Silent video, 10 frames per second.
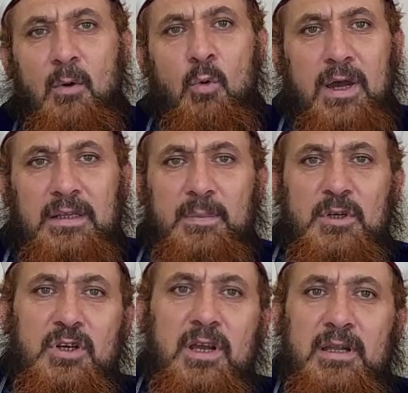وكتب
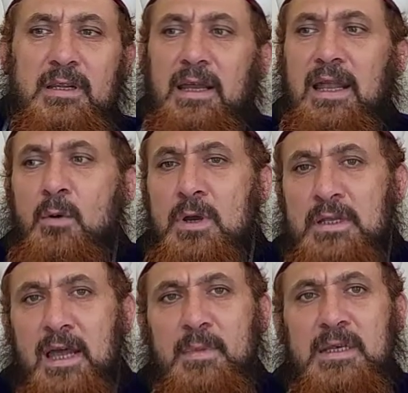الشيخ النحلاوي
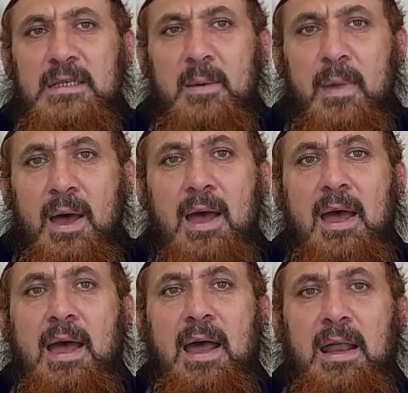كتابا سماه
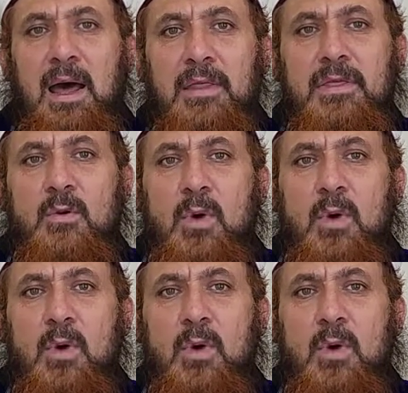الحظر